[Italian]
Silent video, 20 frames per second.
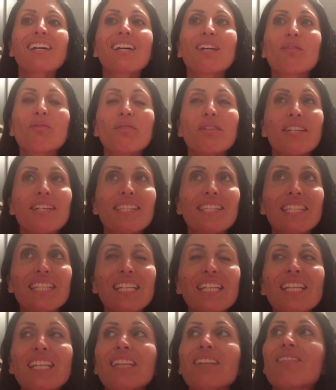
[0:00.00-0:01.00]
che lui gli
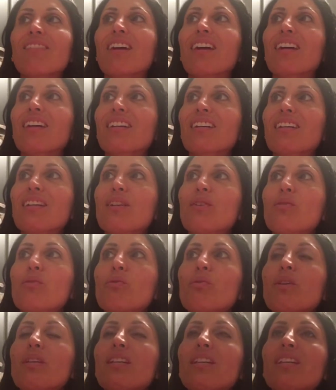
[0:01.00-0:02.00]
scrive, che
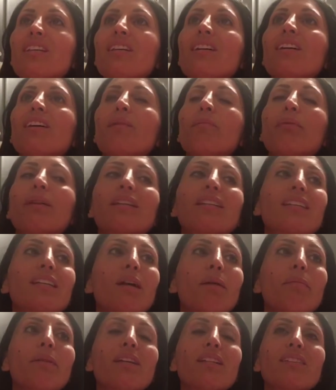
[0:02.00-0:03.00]
lui
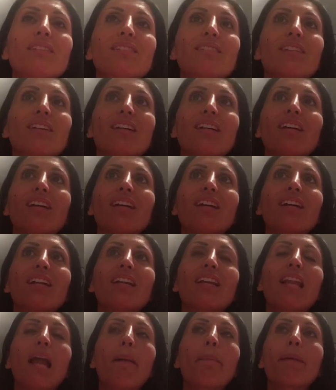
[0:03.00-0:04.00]
praticamente
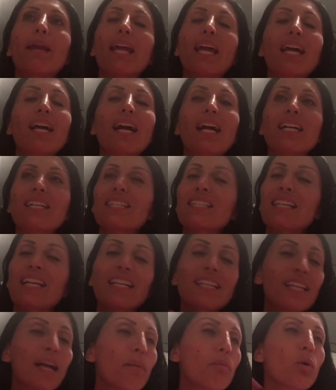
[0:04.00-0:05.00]
la prega che si è
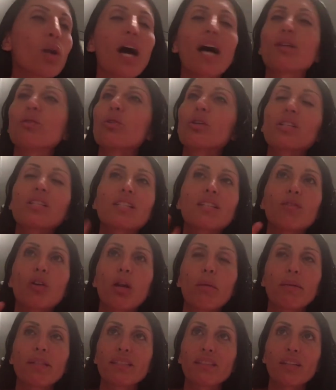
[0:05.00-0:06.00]
innamorato, che se
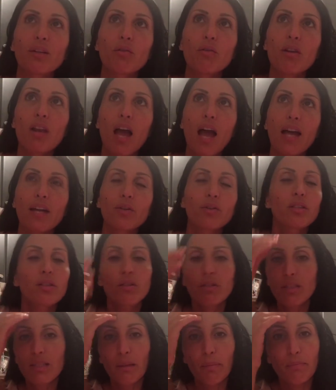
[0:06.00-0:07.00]
vuole mettere con lei. Questo,
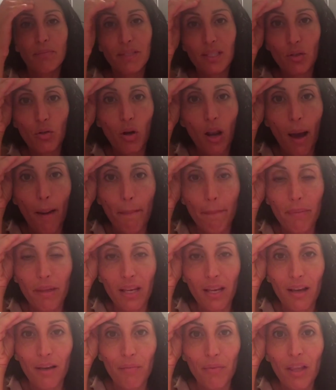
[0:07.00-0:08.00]
questo è
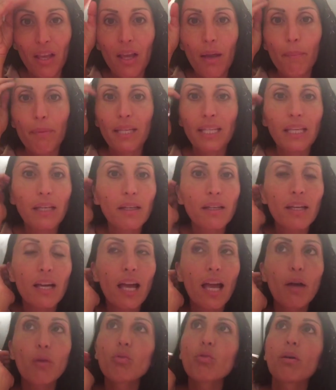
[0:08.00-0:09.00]
psicolabile, perché
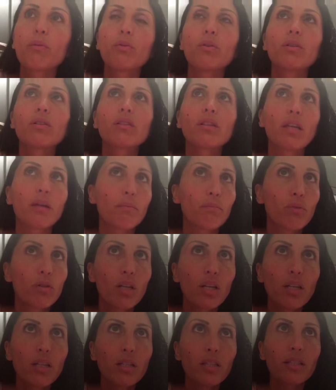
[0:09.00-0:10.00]
è un uomo
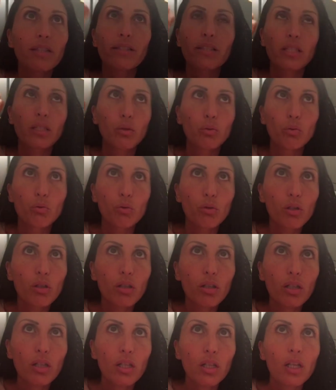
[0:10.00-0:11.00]
debole, insicuro.